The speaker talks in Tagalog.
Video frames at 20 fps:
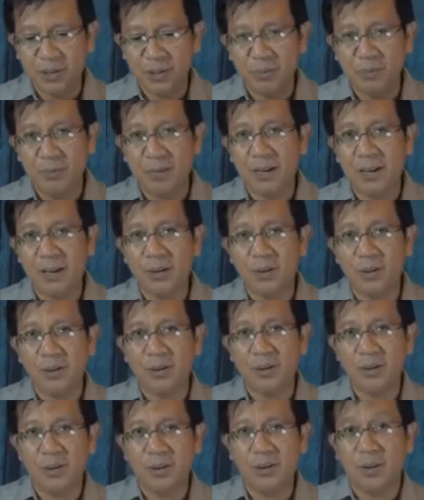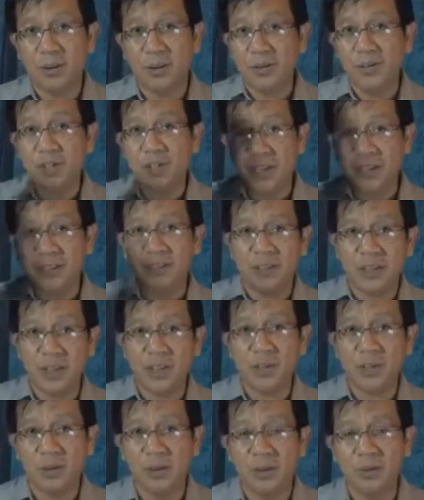yung mga old
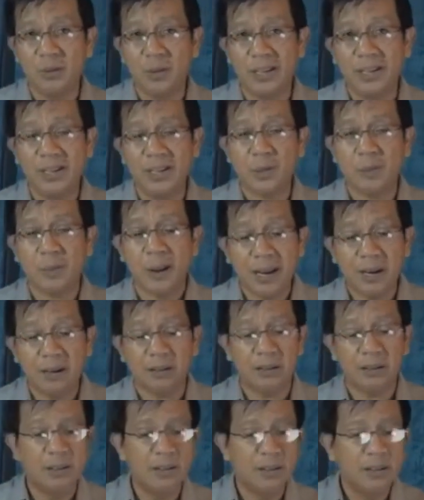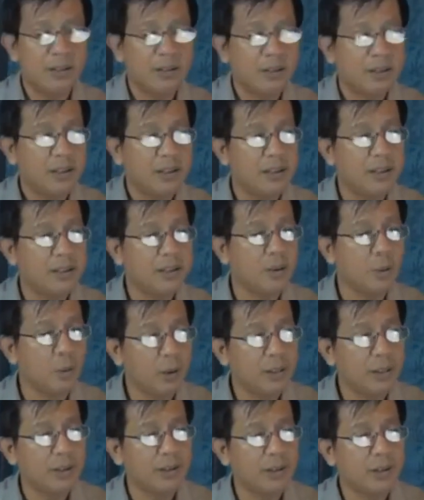generation will expire in the
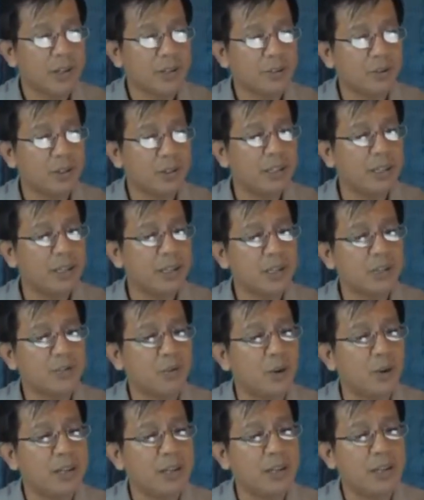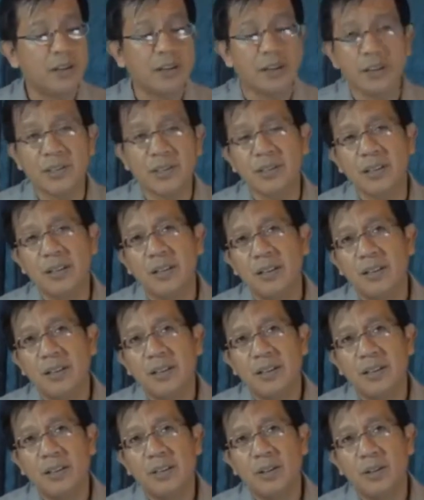wilderness for the next 40 years.
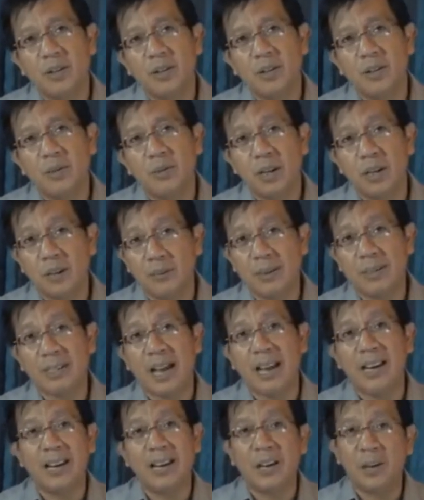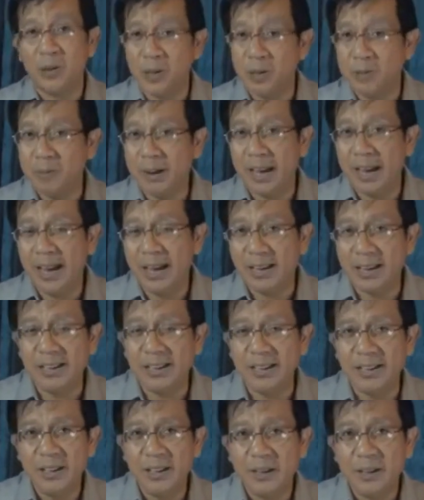No, wag naman sanang ganun na mangyari.
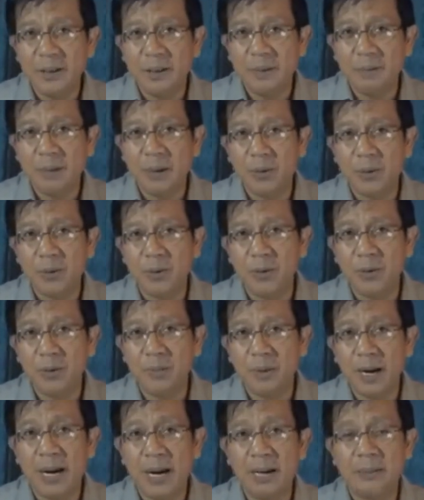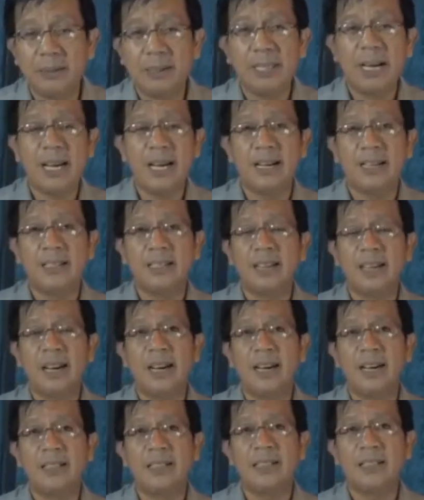Pero mga kabataan,
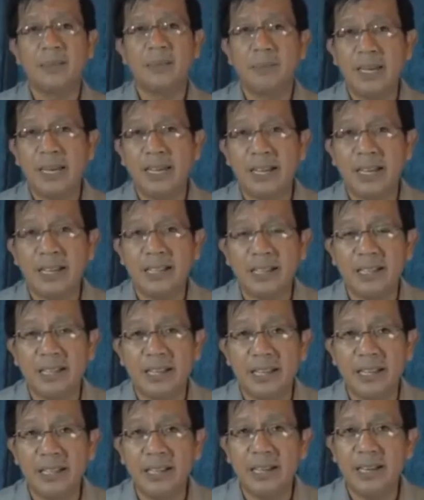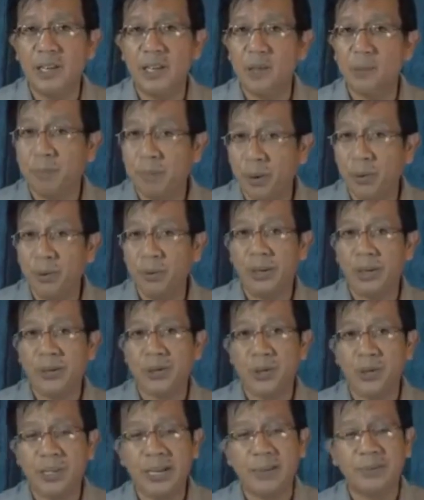kahit sabihin natin na hindi kayo prone or
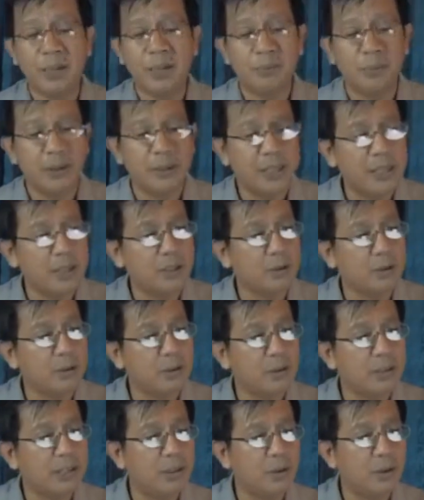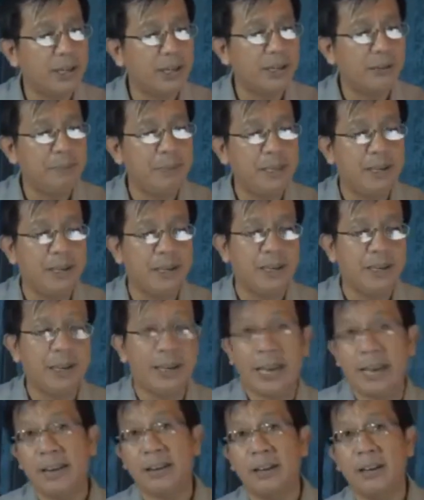susceptible dito, you can be a
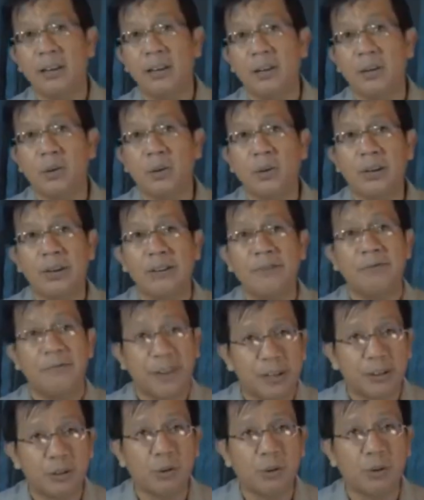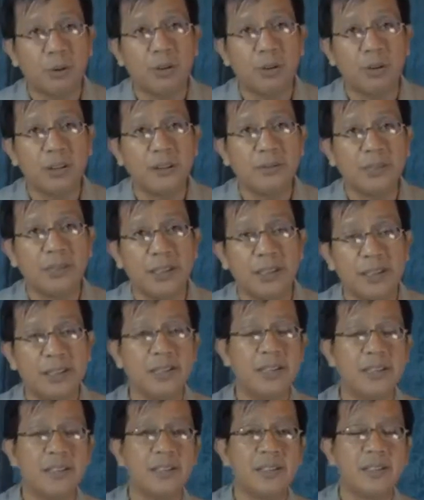carrier or a vector of the
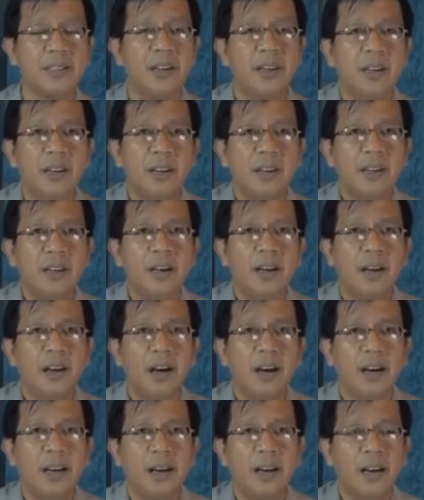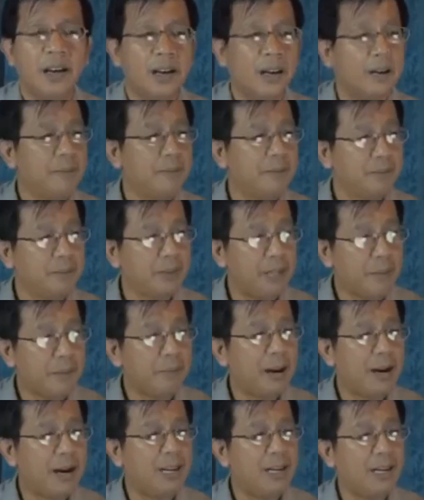disease. Kaya
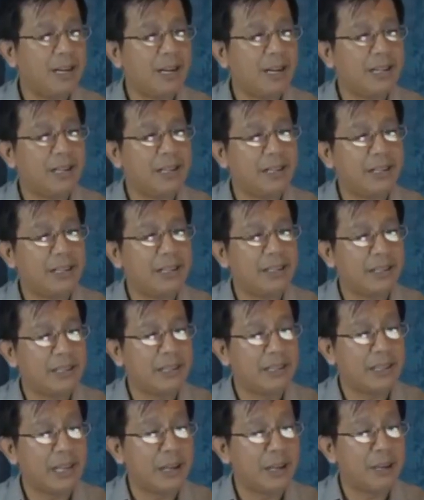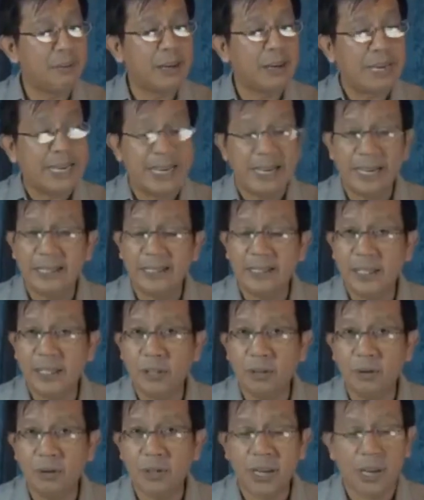napakahalaga lang din na tayo mag-ingat
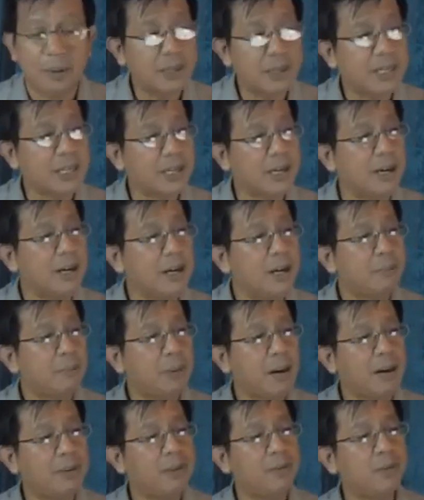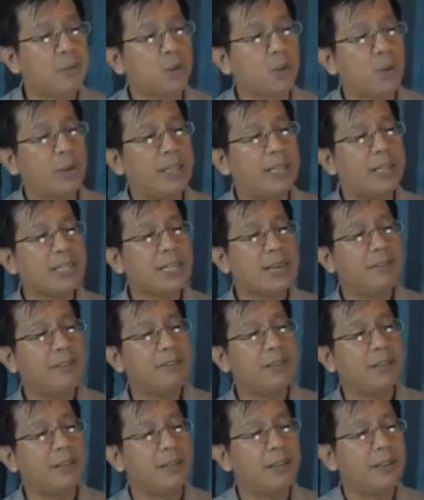dito. Sabi sa Proverbs
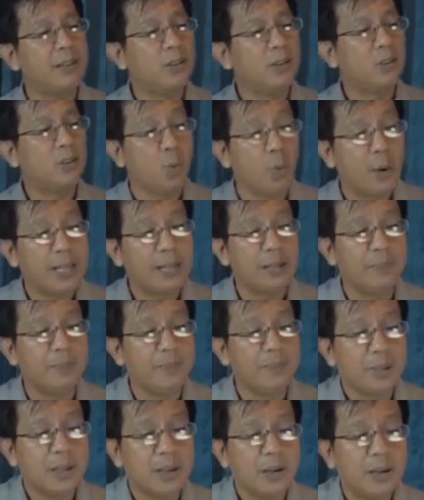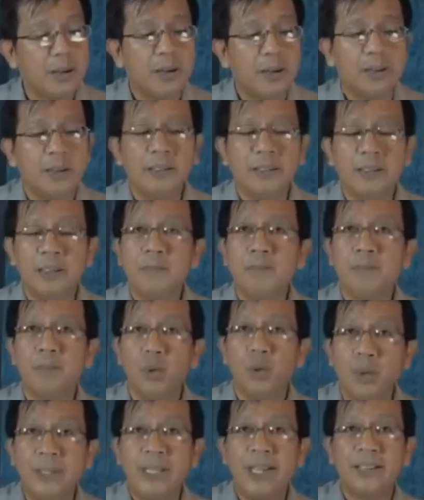27:12, the
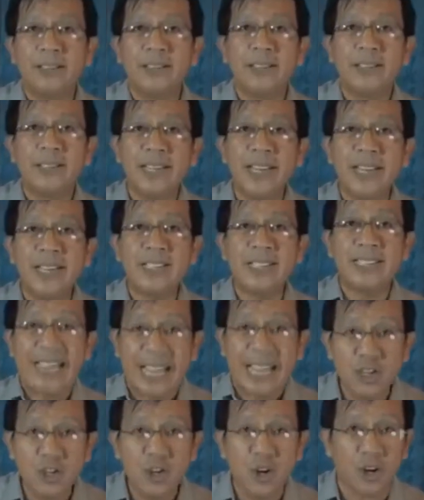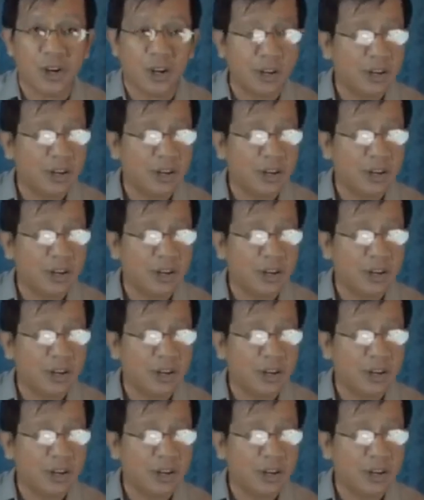prudent sees danger